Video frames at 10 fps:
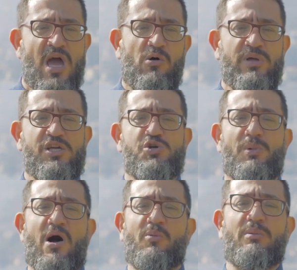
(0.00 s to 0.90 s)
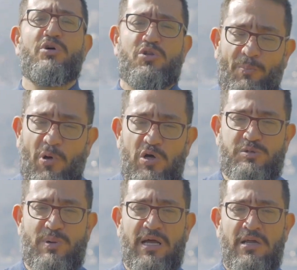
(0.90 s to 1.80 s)
alguém de uma alma muito
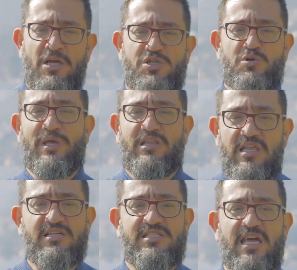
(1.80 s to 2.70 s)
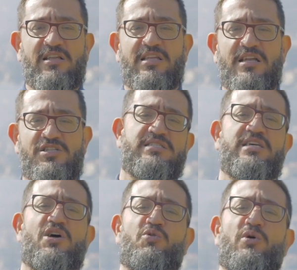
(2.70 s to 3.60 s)
próspera, subentende-se que ele está
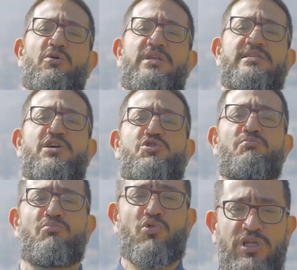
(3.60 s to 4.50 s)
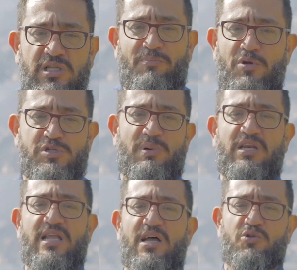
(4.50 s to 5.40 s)
dizendo: Eu desejo muita
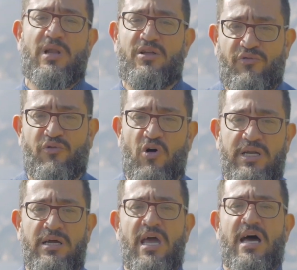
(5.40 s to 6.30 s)
prosperidade do lado de fora,